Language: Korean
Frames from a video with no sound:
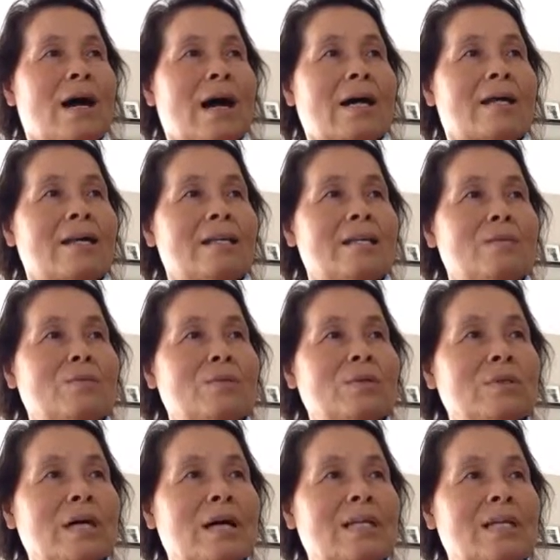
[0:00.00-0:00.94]

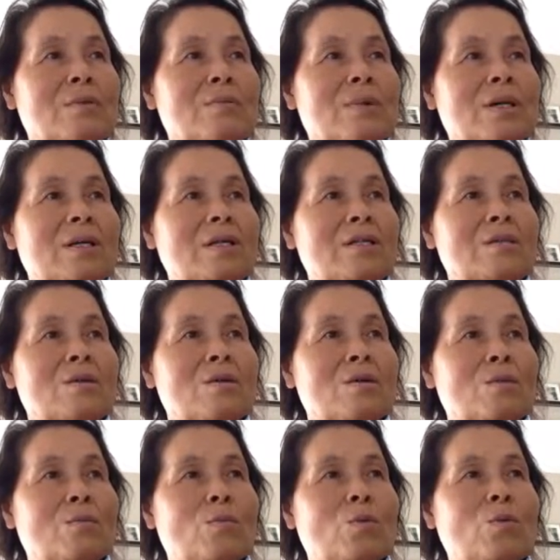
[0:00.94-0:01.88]
하나님은 아담
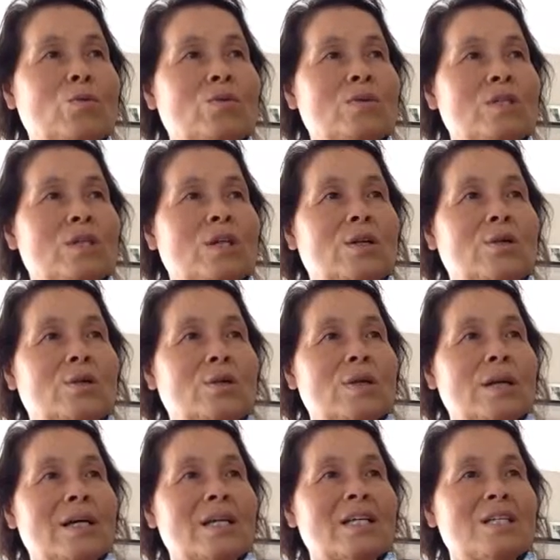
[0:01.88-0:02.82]
안에서 모든
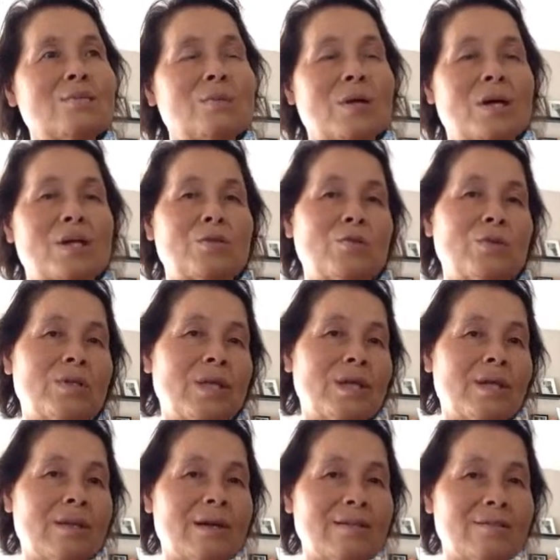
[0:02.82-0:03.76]
인류를 하나님의 가족이
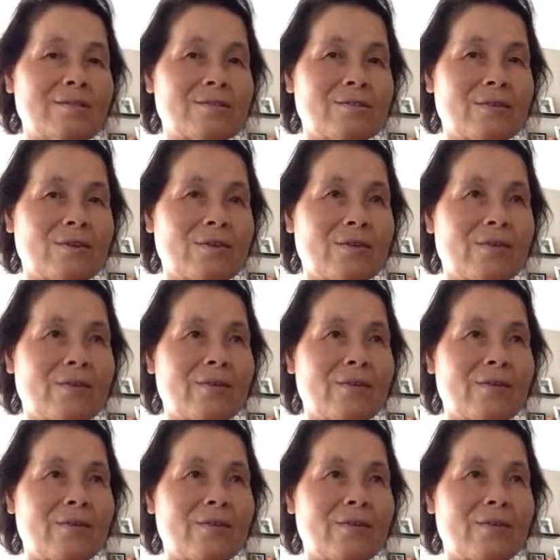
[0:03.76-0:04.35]
되게 하셨어요.